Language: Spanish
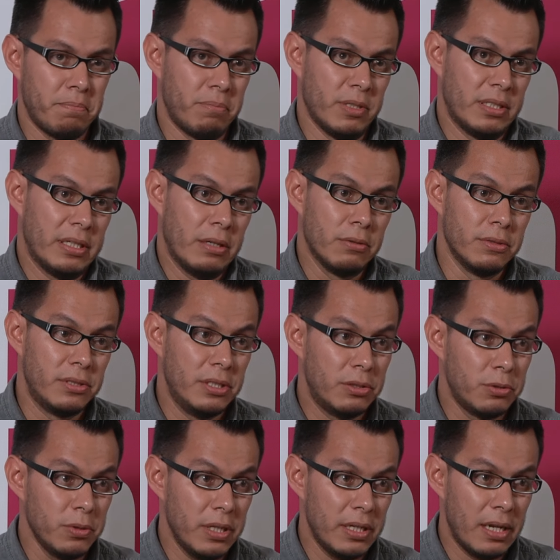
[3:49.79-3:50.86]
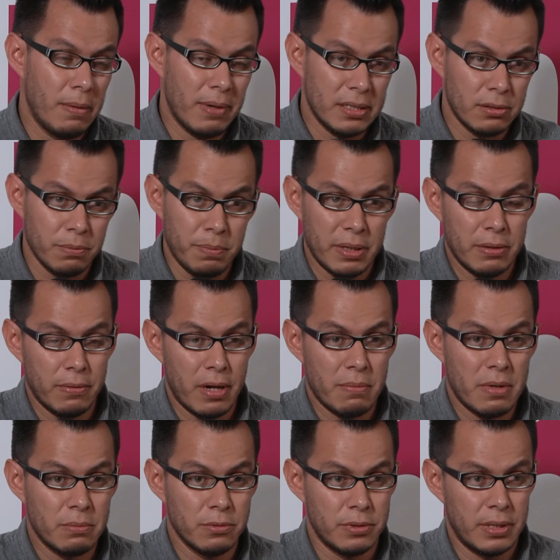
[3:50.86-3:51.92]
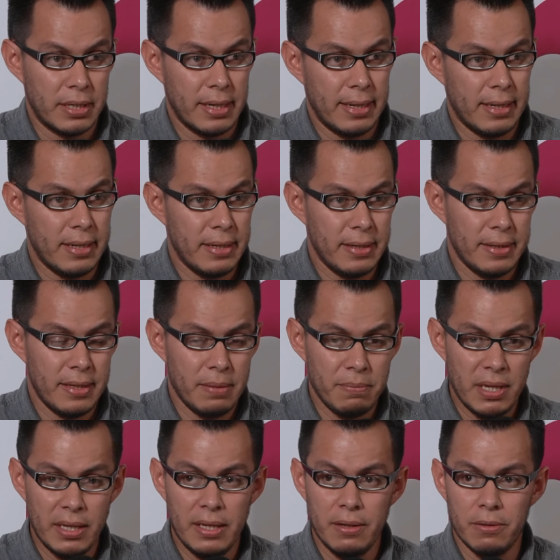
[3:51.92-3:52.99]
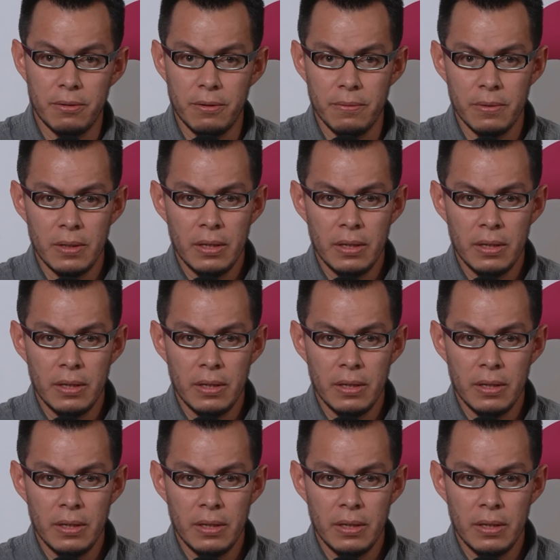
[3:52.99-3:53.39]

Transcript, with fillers: pues, constituyen el vasto panorama musical de México